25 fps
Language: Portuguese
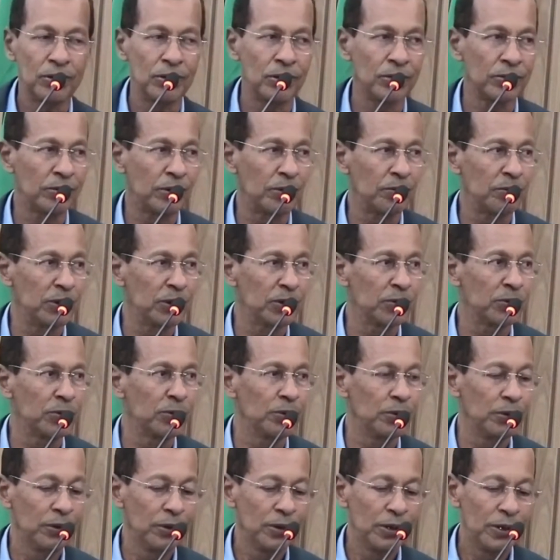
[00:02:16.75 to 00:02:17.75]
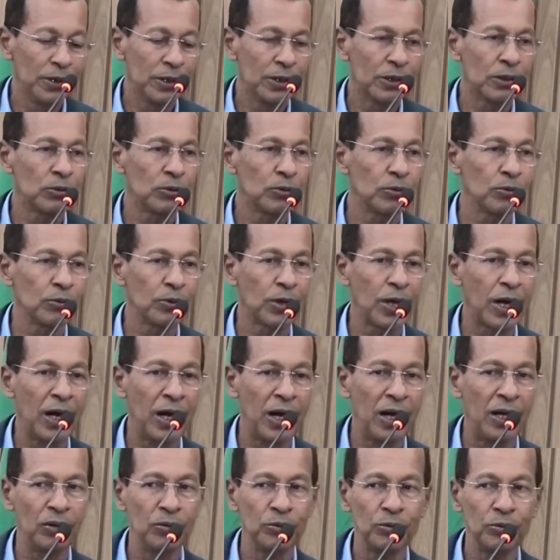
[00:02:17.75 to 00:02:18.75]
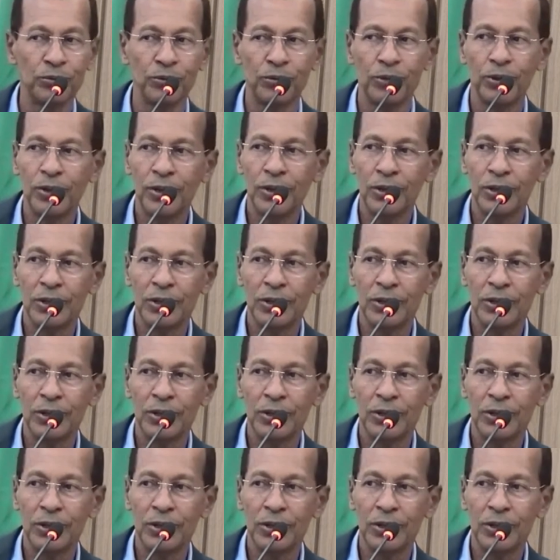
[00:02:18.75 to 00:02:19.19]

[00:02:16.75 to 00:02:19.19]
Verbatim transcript: nosso amigo Antônio Carlos,